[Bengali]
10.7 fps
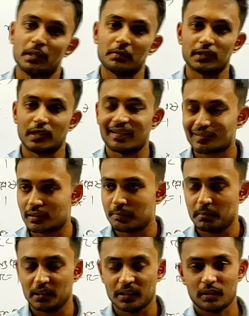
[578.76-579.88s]
আমাদের আজকের
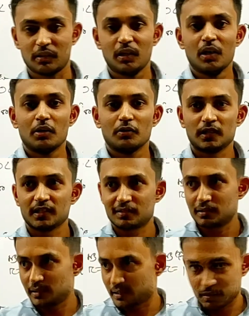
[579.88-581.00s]
লেকচার তো নেক্সট
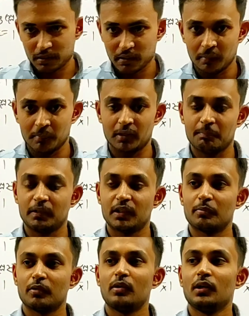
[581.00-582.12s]
লেকচারে আমরা
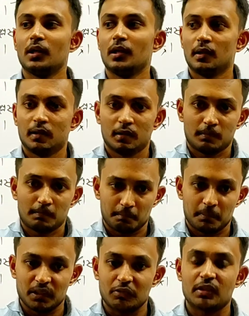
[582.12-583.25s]
দেখব
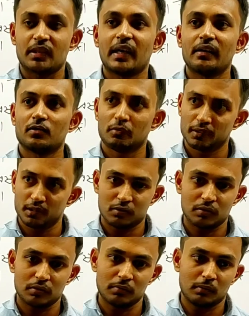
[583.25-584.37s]
যেটা হচ্ছে র্যাঙ্ক
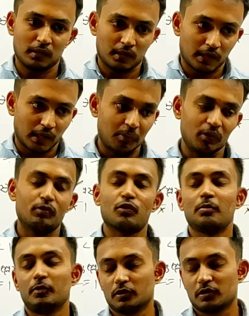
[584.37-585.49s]
কোরিলেশন এবং
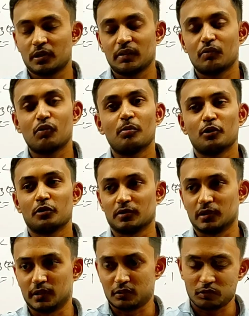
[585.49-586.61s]
ক্রম অর্থাৎ
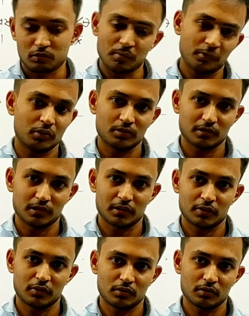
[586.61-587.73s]
ক্রমসংশ্লেষ তো ক্রমসংশ্লেষের
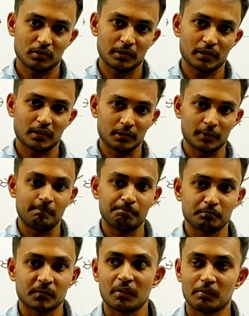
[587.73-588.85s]
জন্য সবাইকে আমরা
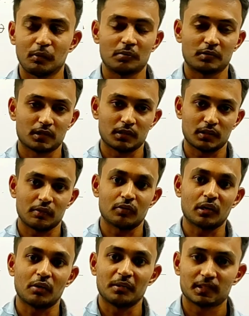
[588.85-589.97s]
পরবর্তীটার জন্য
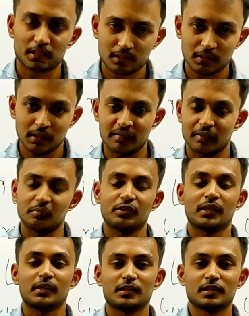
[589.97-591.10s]
আহ্বান জানাচ্ছি আজকের মতো
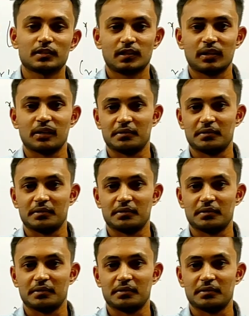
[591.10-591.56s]
এখানে শেষ আল্লাহ